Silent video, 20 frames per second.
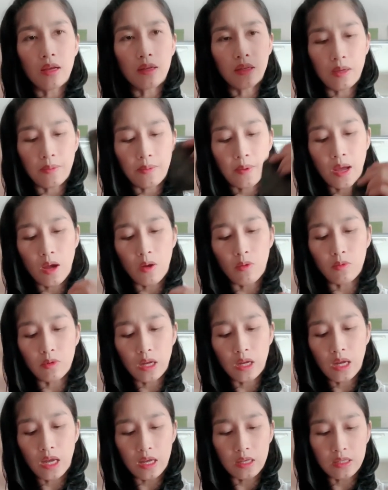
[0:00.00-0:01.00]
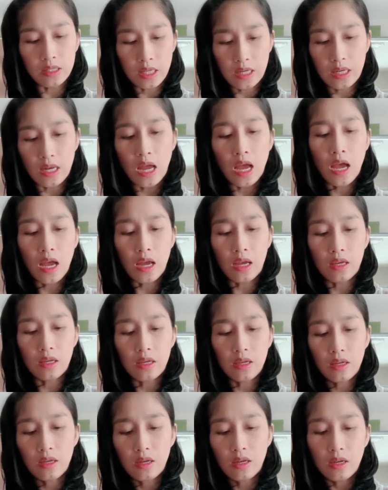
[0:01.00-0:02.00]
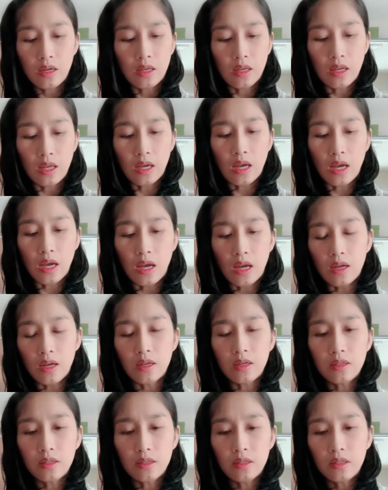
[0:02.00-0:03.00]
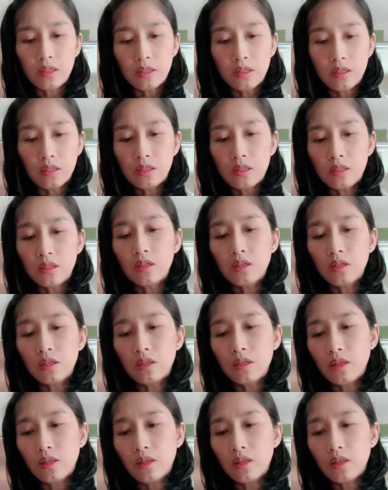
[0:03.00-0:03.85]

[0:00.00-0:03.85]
คีพาวนะคะใส่ได้นะคะ คือเงิน